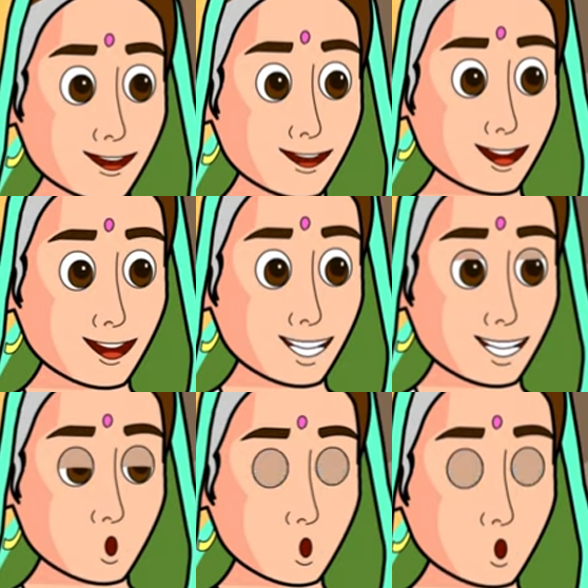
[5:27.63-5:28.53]
আরে
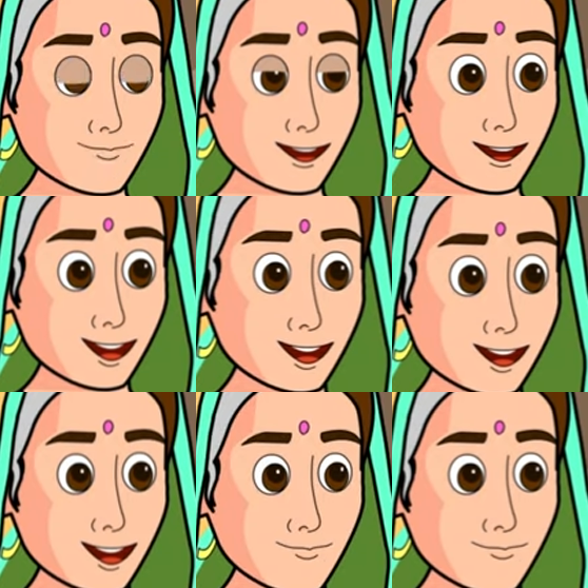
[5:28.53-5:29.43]
না রে
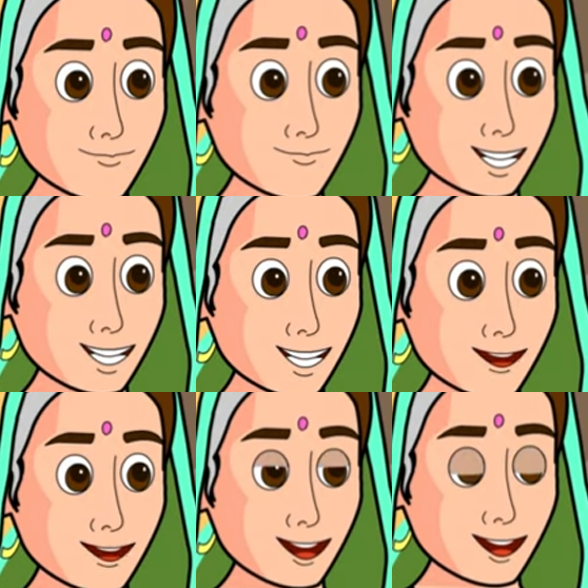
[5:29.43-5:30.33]
বাবু
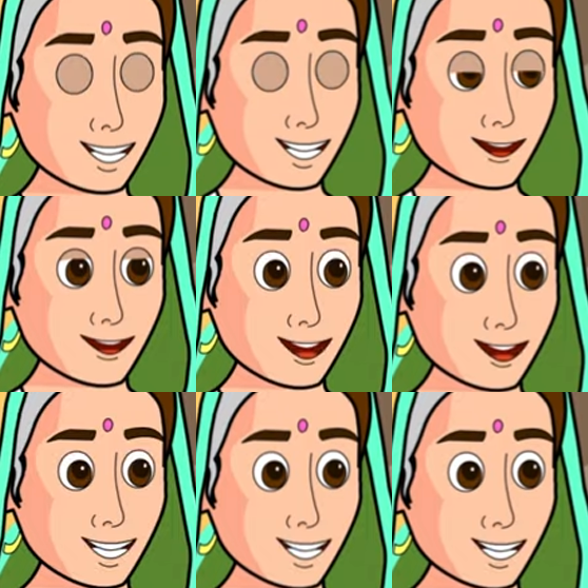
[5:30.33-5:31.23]
কোনো ভাইটাই
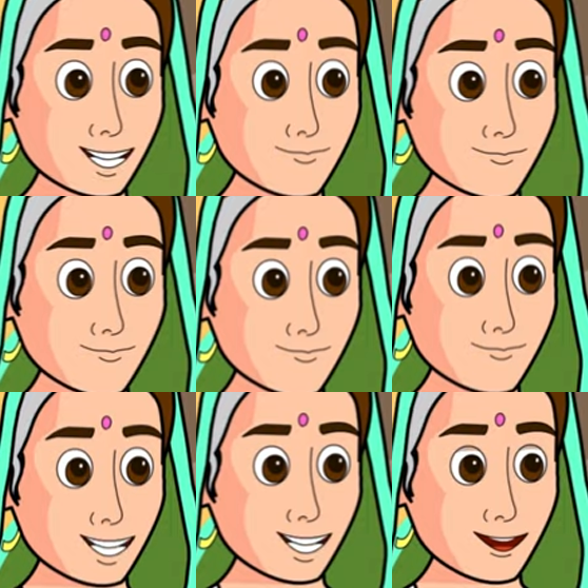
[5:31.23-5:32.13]
না ও
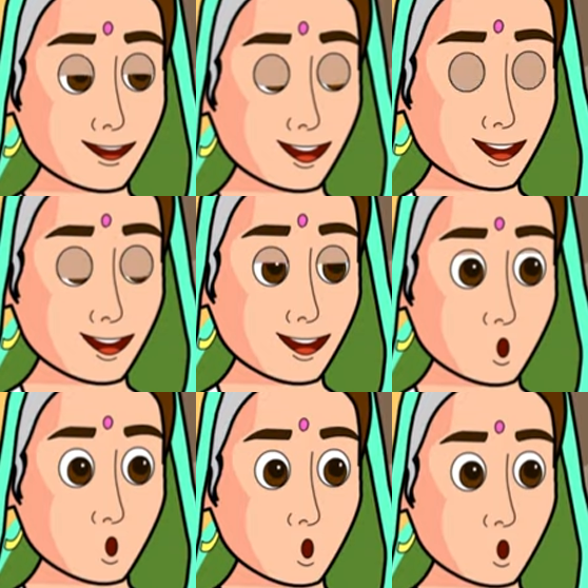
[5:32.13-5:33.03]
হলো
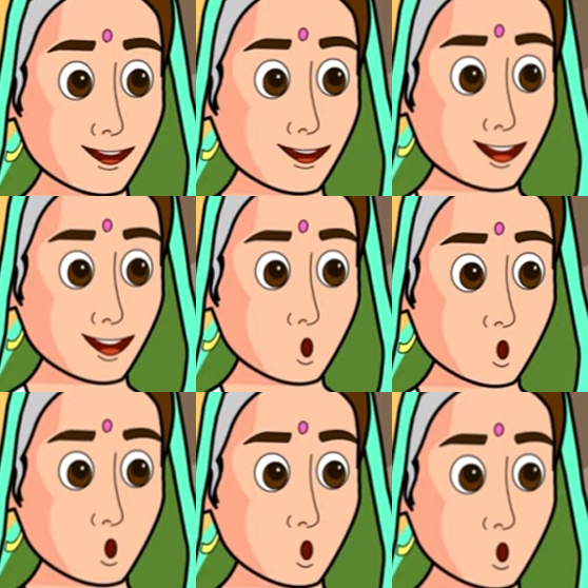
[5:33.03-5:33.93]
ঘরের
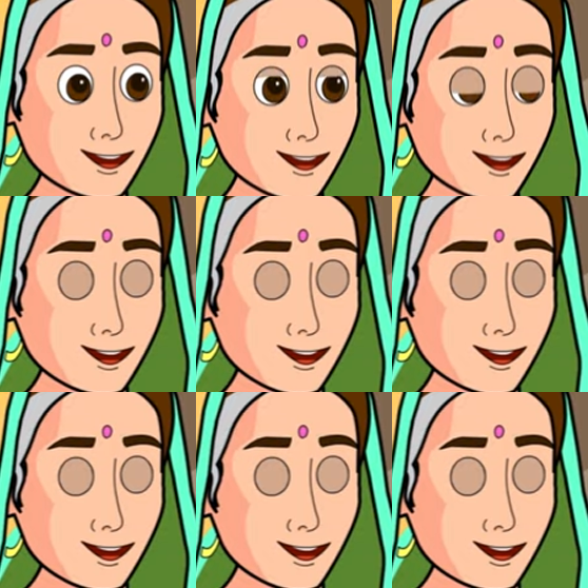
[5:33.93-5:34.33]
চাকর